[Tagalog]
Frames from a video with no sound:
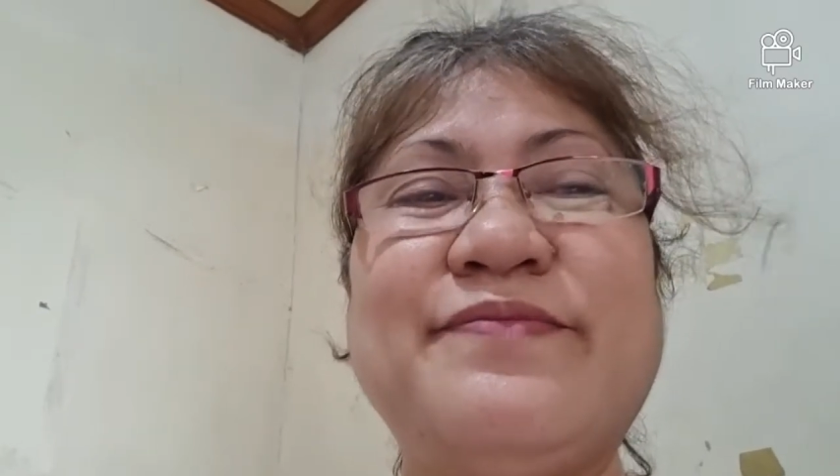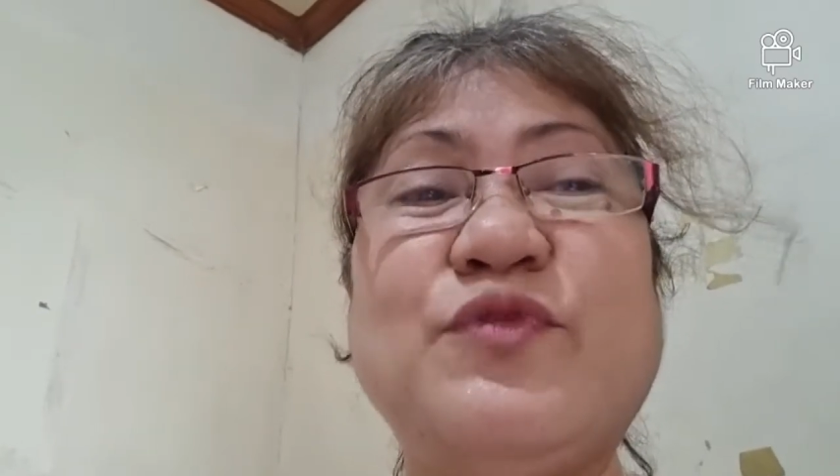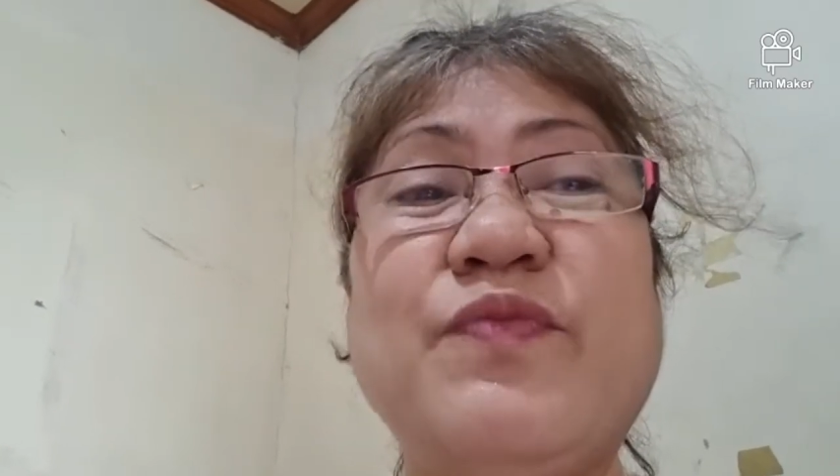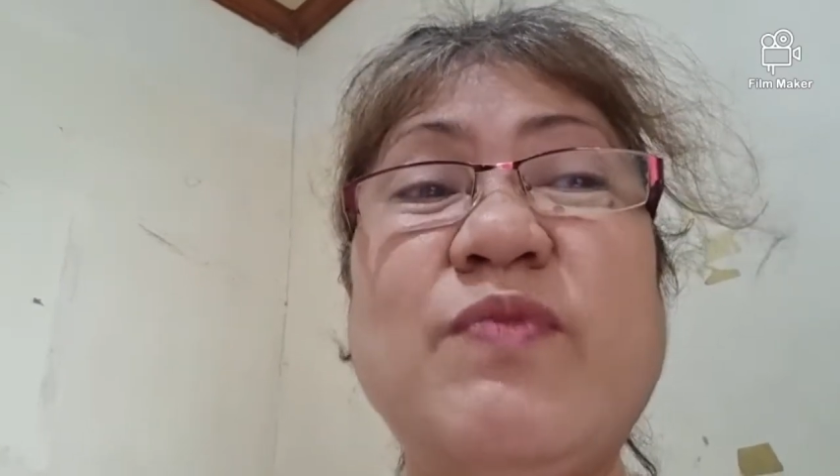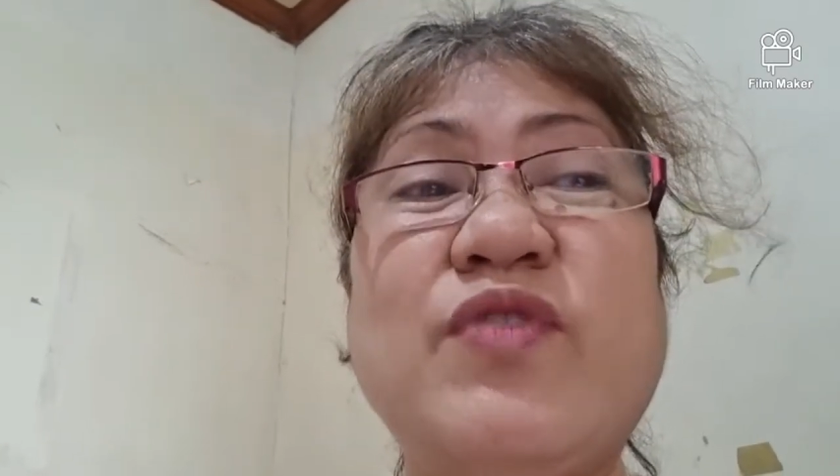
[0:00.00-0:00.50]

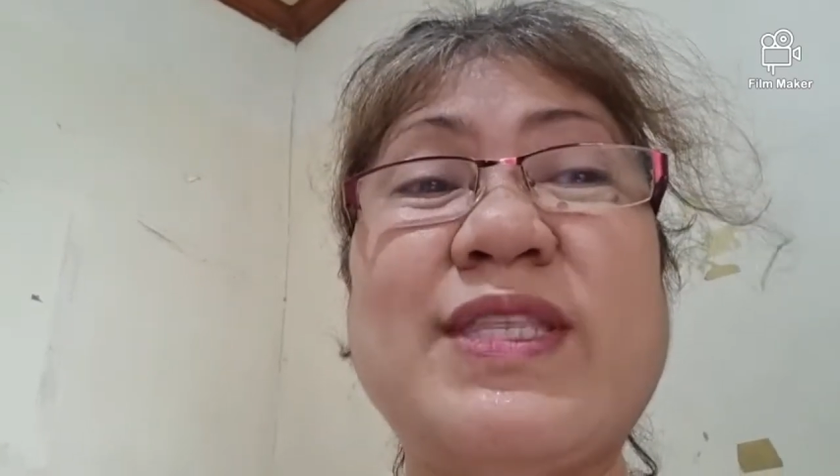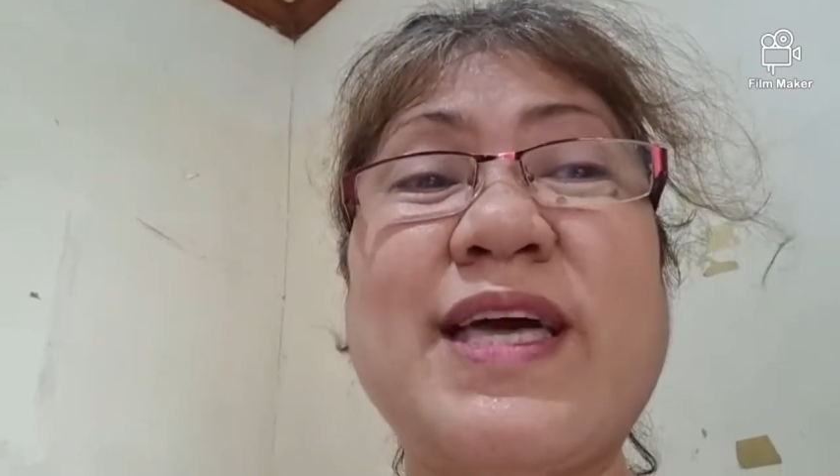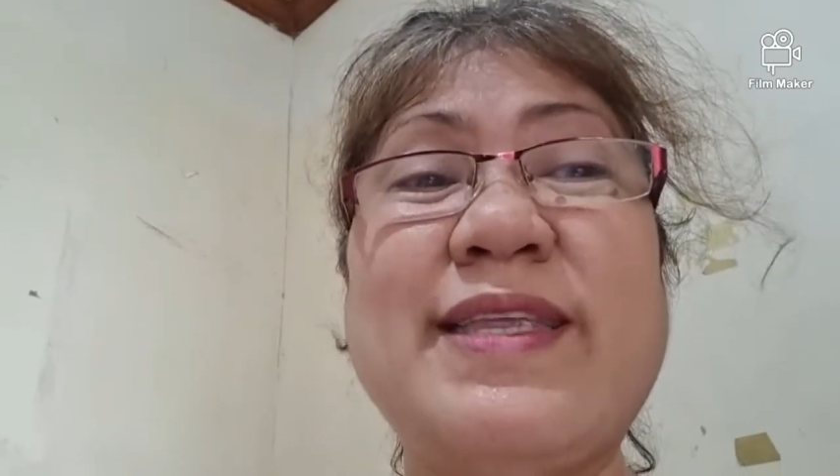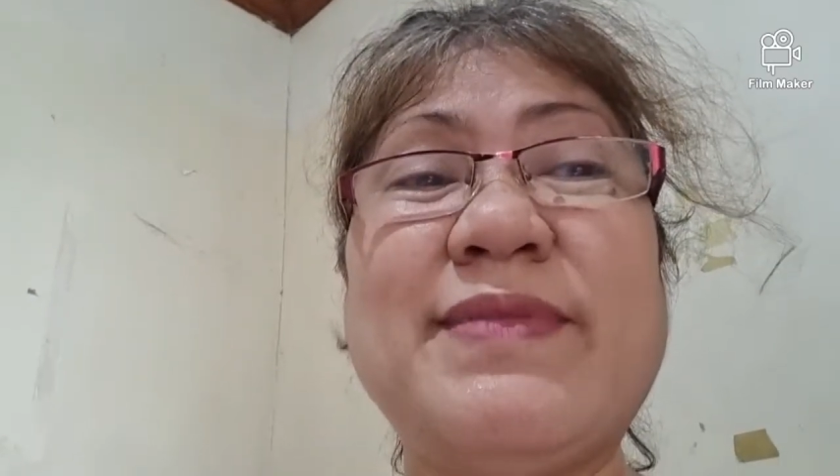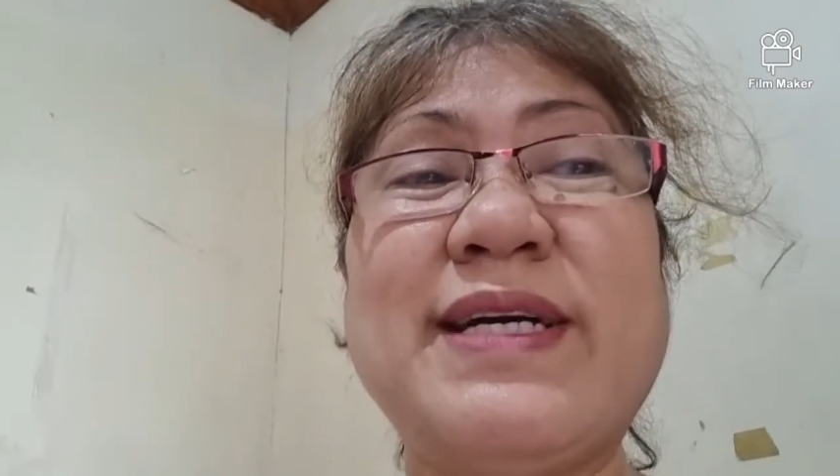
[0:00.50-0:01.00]
tupi muna
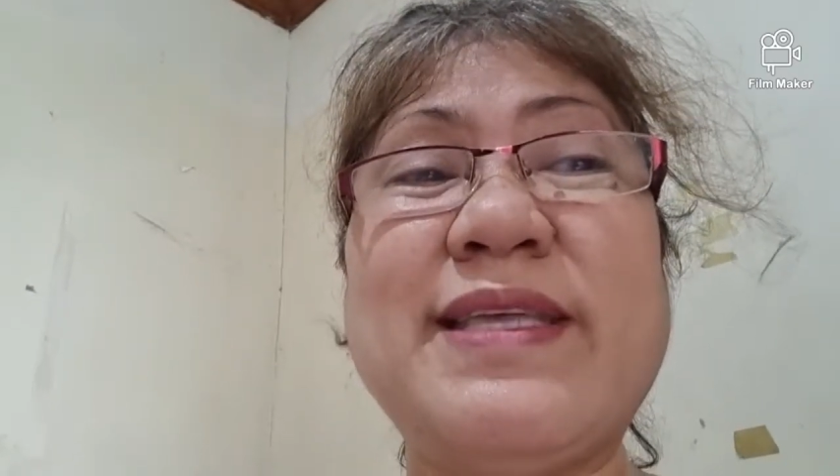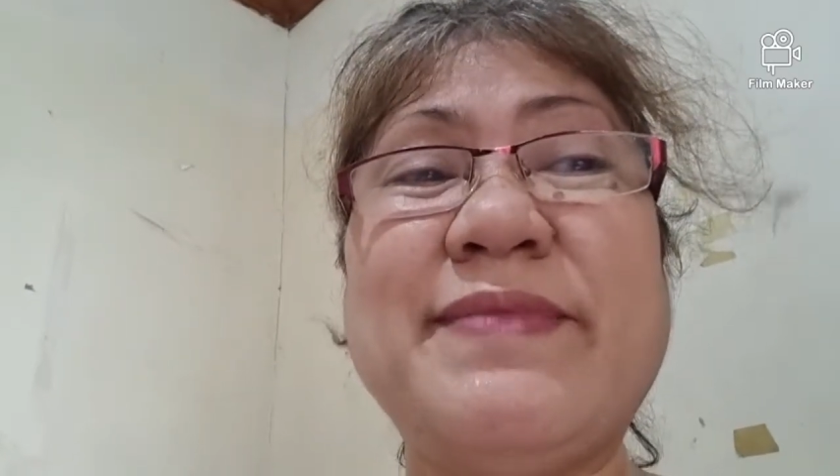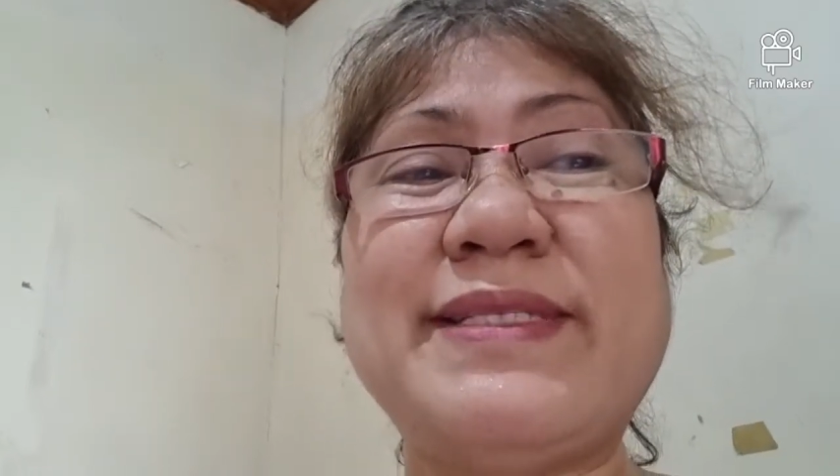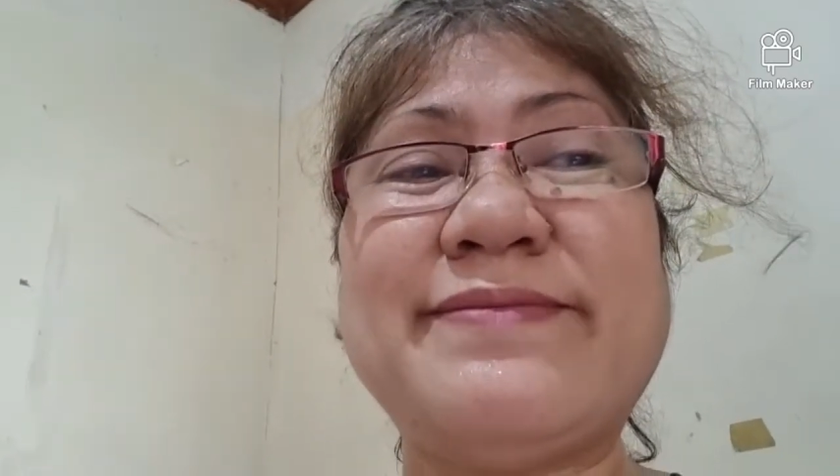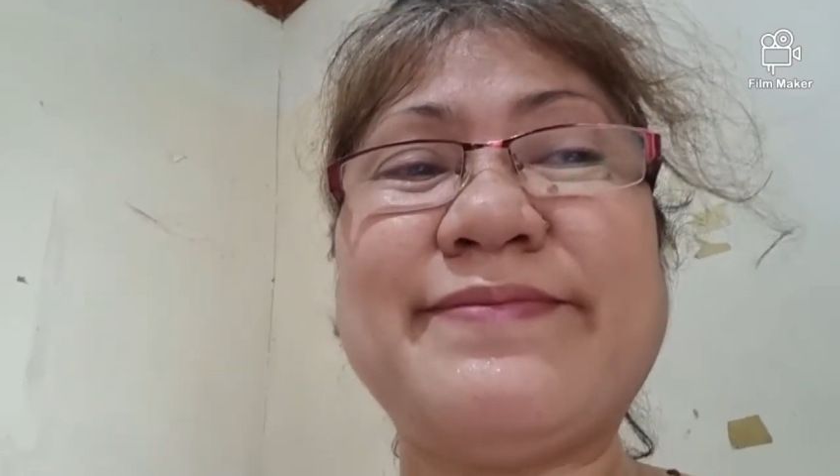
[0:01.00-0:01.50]
tayo ng mga
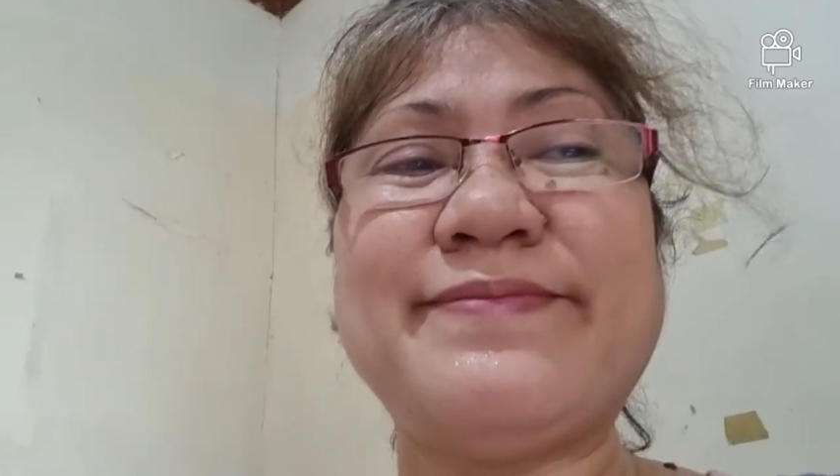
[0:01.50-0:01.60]
damit.